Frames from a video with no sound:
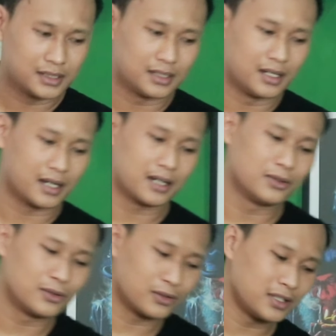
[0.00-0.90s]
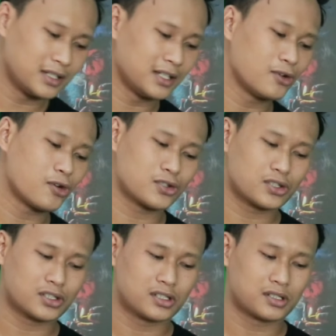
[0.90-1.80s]
sedangkan untuk titik kors
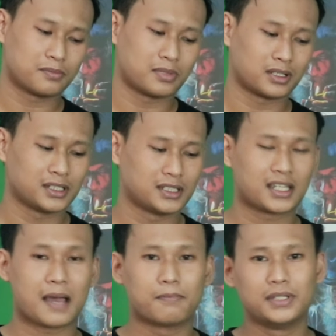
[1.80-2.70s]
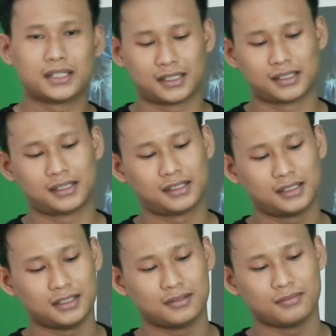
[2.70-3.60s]
seperti sabit
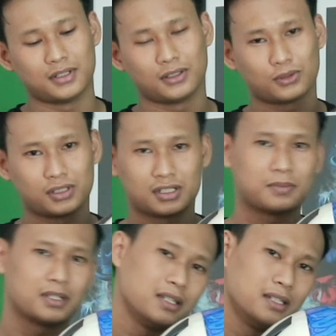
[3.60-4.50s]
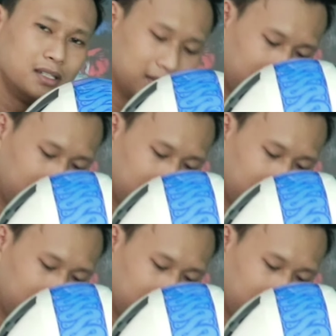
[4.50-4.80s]
bentuknya seperti ini